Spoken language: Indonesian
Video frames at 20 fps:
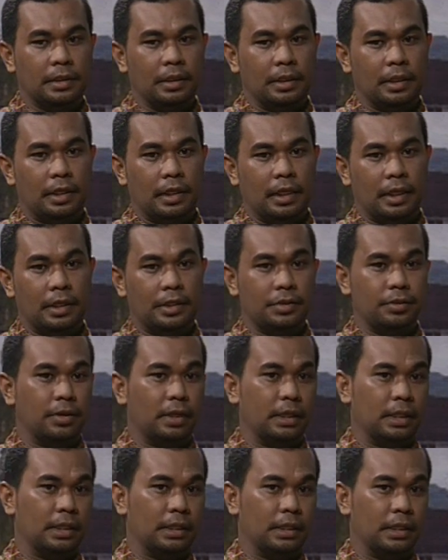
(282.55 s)
uh, ada
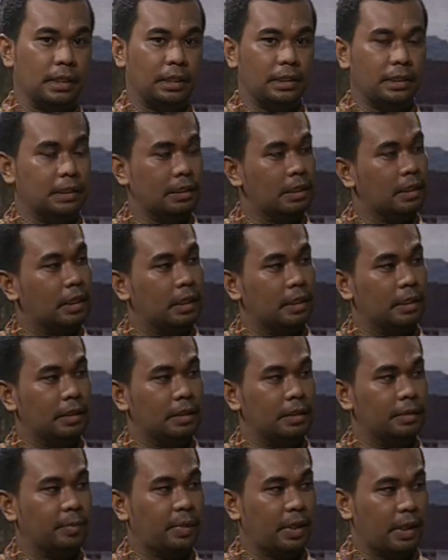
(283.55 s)
juga rekan-rekan kita
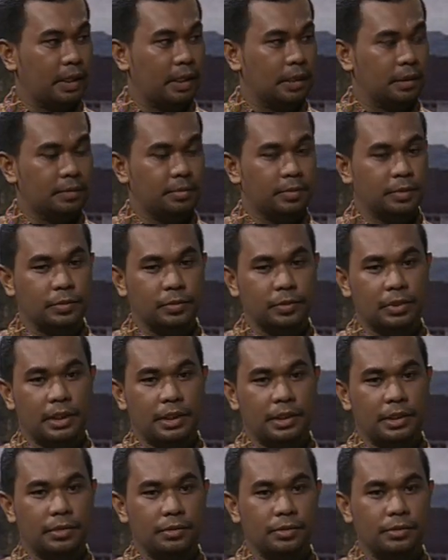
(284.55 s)
dari Prada pemuda
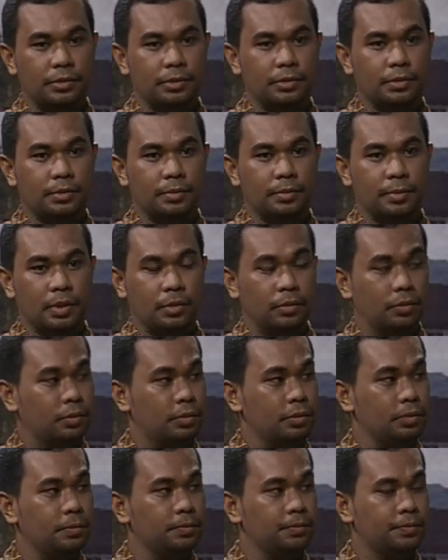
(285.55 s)
Hindu Maluku